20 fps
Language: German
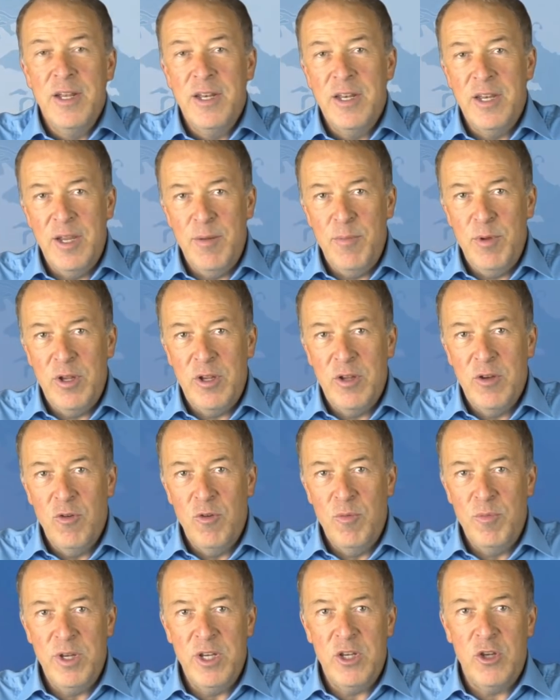nämlich
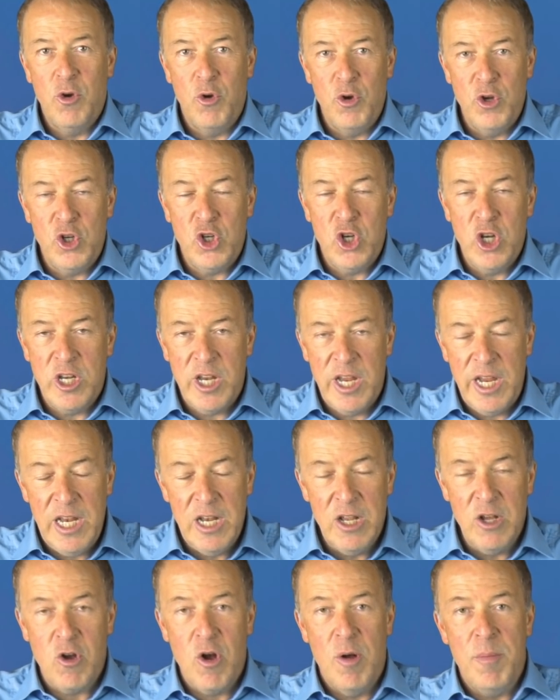um die Deutsche
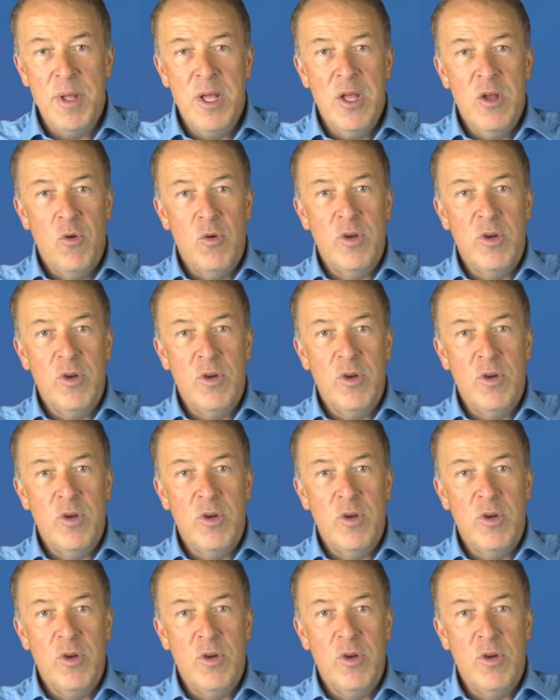Telekom.